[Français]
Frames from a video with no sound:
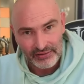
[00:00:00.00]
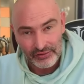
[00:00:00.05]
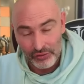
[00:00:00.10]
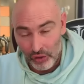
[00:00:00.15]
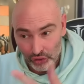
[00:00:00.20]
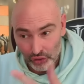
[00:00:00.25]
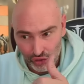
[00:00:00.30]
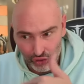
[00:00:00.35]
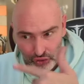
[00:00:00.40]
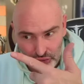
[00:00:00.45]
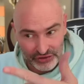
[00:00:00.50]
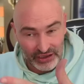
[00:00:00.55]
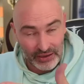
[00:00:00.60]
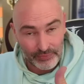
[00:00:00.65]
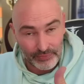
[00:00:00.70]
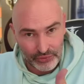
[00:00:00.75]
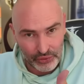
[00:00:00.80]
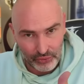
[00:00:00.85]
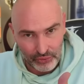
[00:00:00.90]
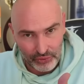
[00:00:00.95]
Quand on joue contre
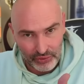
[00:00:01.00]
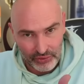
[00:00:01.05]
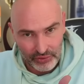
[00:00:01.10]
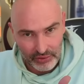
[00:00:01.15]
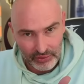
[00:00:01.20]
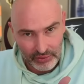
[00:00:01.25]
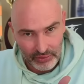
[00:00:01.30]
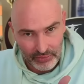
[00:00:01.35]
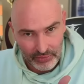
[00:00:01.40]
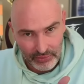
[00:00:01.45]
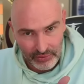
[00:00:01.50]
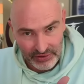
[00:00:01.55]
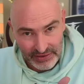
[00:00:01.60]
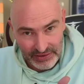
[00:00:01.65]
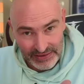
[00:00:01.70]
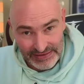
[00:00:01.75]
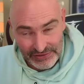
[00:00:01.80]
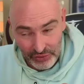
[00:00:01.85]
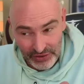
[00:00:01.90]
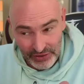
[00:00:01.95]
un pion
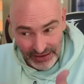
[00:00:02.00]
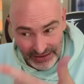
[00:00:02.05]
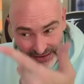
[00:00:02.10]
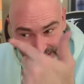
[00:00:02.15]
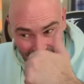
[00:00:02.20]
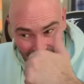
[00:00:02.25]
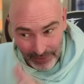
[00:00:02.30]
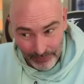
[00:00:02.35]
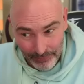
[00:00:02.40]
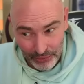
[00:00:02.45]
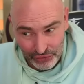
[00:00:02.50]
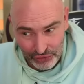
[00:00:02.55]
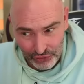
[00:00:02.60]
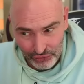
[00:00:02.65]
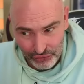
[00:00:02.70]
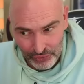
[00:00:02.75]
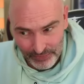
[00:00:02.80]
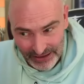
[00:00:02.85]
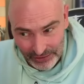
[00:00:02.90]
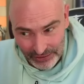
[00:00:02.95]
isolé, il est
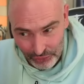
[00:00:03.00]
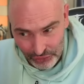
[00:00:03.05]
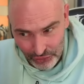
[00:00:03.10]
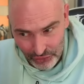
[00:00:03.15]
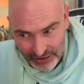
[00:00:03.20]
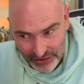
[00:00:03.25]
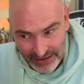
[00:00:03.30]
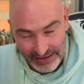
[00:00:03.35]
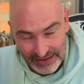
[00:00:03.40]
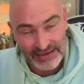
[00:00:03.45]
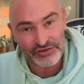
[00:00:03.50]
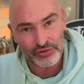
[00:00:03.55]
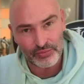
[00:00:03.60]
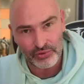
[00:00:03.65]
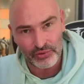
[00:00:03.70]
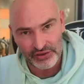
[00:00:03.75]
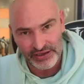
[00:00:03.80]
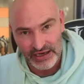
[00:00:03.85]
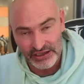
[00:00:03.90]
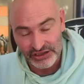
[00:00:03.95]
important de bien contrôler la case de
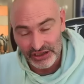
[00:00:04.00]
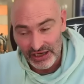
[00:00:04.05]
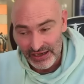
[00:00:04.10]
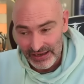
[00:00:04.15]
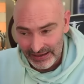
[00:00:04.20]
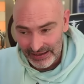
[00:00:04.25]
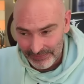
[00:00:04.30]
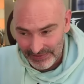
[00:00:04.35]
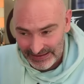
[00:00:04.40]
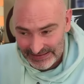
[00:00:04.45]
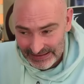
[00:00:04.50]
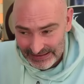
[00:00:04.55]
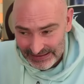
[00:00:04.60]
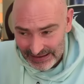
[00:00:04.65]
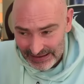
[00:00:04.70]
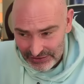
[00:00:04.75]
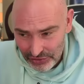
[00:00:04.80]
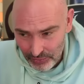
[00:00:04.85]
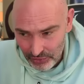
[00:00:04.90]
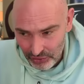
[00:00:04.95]
blocage. Eh bien cette
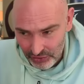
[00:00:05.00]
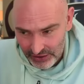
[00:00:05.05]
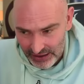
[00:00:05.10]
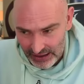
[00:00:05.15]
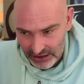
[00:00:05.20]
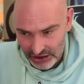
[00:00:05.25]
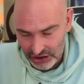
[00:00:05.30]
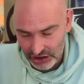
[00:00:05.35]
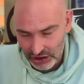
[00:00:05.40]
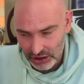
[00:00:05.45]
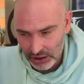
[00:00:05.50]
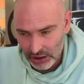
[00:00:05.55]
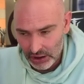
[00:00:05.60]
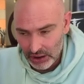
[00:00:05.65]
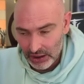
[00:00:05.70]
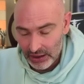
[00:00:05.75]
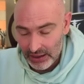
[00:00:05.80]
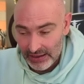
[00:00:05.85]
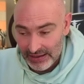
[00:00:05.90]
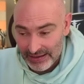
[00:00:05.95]
case de blocage,
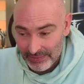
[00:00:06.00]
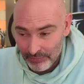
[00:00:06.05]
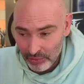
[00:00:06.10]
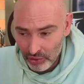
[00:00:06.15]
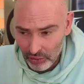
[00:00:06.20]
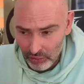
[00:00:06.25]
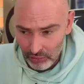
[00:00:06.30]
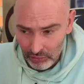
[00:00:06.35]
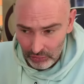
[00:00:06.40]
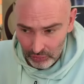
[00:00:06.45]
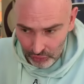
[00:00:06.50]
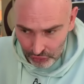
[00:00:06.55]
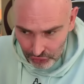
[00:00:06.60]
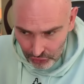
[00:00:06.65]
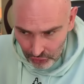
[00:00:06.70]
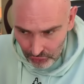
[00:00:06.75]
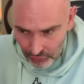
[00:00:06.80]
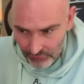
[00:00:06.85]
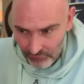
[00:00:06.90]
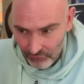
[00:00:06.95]
les blancs
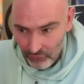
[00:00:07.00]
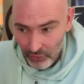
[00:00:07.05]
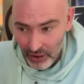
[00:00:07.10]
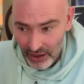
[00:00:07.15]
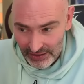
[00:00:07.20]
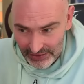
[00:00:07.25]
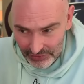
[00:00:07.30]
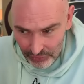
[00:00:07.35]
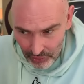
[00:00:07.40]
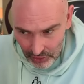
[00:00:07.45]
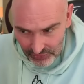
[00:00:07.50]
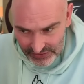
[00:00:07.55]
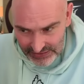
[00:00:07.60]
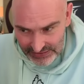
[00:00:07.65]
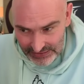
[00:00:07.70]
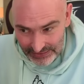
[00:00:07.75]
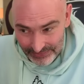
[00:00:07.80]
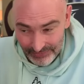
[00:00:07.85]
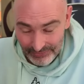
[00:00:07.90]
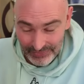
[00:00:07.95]
contrôlent une fois, les noirs
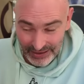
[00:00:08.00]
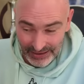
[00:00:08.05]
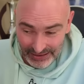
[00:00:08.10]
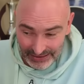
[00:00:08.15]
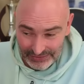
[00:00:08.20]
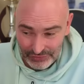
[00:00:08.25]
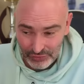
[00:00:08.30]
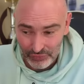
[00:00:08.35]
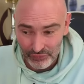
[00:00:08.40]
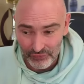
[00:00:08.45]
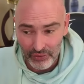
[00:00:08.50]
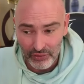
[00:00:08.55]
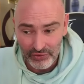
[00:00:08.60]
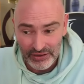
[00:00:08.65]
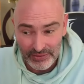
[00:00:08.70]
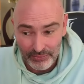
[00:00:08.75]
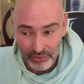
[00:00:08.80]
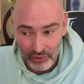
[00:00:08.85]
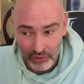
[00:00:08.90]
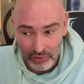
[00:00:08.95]
aussi. Mais souvent,
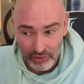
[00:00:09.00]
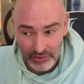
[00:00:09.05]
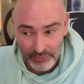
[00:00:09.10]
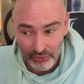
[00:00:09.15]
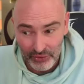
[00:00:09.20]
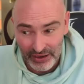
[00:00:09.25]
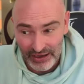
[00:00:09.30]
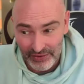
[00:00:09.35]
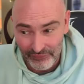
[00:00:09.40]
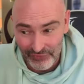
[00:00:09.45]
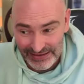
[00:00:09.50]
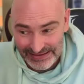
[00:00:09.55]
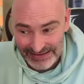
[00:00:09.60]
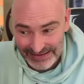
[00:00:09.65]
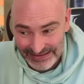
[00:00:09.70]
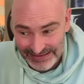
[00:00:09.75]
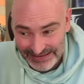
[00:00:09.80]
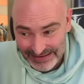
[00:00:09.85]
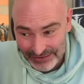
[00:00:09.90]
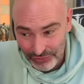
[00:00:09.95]
les blancs, ils pourraient avoir
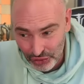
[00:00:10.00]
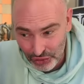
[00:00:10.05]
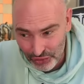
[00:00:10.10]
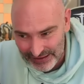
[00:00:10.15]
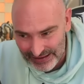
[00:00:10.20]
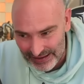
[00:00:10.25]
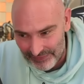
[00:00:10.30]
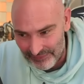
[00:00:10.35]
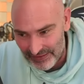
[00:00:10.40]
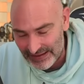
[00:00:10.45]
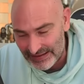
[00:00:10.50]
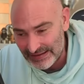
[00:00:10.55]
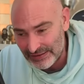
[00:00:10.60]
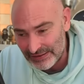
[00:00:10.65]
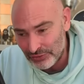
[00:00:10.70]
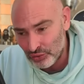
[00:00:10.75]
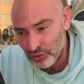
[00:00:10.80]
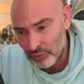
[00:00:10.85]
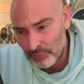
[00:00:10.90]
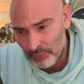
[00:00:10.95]
cette idée de jouer cavalier
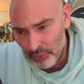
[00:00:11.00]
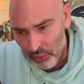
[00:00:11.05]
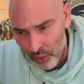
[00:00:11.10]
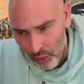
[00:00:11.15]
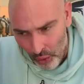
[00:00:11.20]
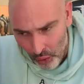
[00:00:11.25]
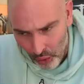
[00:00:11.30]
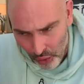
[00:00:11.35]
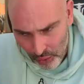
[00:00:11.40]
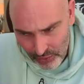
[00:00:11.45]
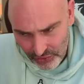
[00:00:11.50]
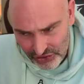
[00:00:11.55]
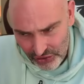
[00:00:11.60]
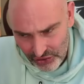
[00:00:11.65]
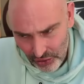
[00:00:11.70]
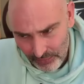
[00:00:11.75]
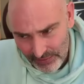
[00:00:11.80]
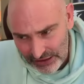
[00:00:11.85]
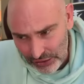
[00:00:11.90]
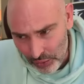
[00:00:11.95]
D2 pour
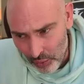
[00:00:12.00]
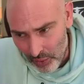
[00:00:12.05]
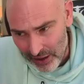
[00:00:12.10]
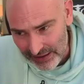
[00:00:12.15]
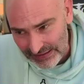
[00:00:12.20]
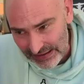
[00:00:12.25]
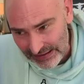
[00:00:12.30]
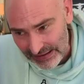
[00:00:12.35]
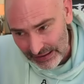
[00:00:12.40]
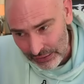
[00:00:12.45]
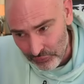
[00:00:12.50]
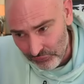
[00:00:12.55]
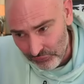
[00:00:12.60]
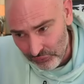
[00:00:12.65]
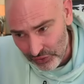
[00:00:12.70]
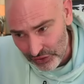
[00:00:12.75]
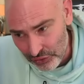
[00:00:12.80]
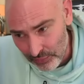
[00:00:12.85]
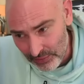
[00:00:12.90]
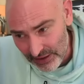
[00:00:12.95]
rebondir en B3, attaquer le
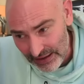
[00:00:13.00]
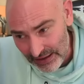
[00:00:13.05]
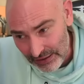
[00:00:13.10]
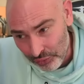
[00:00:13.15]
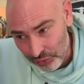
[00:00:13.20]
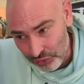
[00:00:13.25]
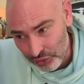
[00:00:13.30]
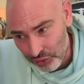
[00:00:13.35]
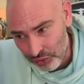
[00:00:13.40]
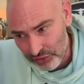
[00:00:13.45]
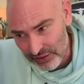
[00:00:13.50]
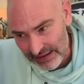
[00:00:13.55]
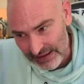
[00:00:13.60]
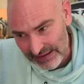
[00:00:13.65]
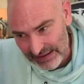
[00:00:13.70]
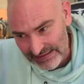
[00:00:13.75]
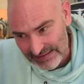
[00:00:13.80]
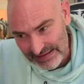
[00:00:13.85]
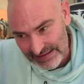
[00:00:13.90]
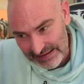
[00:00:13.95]
fou et doubler les contrôles de la
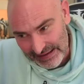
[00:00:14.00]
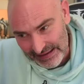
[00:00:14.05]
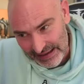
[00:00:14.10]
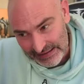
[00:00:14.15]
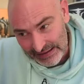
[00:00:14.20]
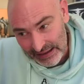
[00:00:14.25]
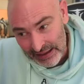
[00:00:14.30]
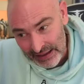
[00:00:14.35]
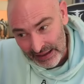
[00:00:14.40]
case D4.